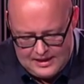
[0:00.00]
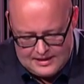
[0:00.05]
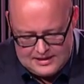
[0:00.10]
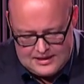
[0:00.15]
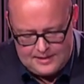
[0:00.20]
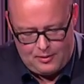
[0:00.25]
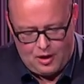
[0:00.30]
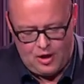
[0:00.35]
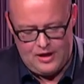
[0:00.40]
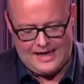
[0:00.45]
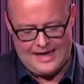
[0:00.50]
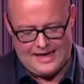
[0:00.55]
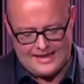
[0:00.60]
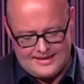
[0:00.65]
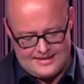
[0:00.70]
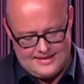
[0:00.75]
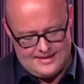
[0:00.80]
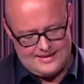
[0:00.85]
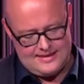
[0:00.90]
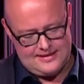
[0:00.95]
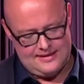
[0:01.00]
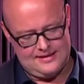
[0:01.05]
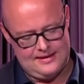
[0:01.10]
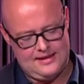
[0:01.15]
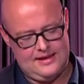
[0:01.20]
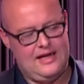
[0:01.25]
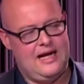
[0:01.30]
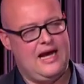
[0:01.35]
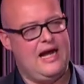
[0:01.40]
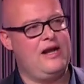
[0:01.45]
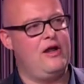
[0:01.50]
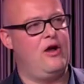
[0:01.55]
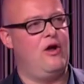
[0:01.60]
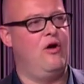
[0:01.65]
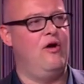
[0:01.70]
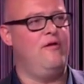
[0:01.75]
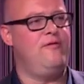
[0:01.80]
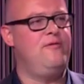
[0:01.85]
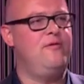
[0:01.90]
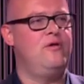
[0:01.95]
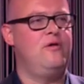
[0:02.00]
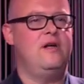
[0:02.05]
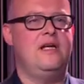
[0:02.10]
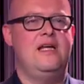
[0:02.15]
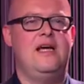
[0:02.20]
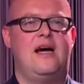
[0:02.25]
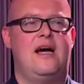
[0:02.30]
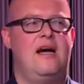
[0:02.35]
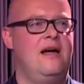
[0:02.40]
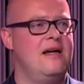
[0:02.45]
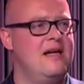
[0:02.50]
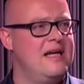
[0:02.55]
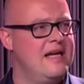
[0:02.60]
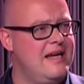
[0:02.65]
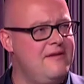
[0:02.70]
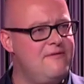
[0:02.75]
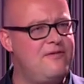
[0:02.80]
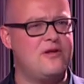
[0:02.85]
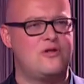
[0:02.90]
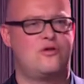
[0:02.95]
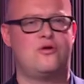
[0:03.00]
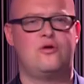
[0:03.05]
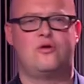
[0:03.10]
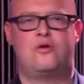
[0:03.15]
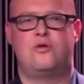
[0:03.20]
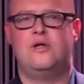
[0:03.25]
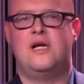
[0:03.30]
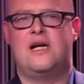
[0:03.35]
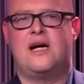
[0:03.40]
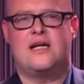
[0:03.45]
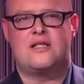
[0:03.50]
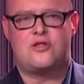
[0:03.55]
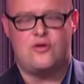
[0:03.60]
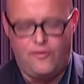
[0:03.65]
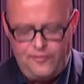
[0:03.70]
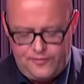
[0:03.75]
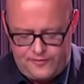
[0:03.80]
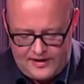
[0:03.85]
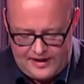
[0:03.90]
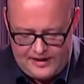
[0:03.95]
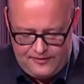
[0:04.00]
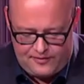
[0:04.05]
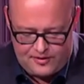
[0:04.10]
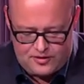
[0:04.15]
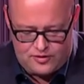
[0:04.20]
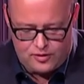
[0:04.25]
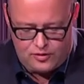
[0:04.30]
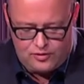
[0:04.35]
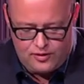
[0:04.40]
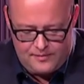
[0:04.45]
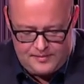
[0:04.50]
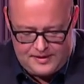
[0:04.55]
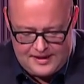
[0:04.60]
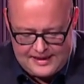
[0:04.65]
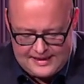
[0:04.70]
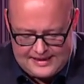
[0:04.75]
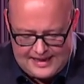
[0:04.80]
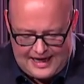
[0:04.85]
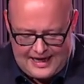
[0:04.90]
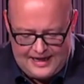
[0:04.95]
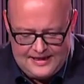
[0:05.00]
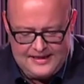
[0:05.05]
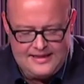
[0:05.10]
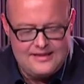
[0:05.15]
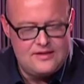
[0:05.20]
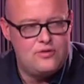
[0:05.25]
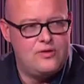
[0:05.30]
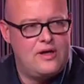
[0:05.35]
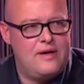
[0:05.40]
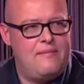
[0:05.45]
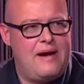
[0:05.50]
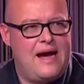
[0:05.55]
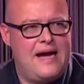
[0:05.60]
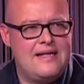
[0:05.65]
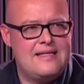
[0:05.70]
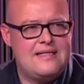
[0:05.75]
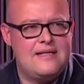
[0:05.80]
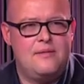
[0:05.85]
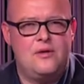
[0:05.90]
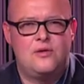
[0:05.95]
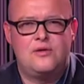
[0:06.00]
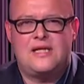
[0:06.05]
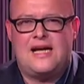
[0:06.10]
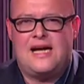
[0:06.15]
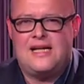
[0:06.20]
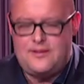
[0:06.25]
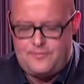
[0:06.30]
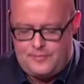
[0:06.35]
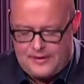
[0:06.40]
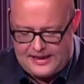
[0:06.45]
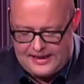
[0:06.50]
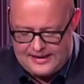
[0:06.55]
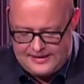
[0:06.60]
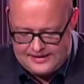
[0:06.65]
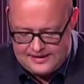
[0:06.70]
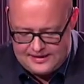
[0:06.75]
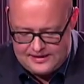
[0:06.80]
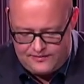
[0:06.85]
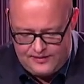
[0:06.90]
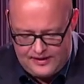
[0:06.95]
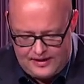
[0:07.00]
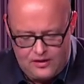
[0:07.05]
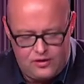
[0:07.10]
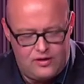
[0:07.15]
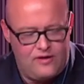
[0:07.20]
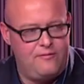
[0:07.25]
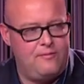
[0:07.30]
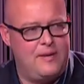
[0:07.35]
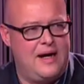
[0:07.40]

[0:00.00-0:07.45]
Sie brauchen erstens eine Öffnung ihrer Infrastruktur, ihrer Softwareinfrastruktur im Digitalen hin zu gemeinsamer und transparenter Entwicklung auf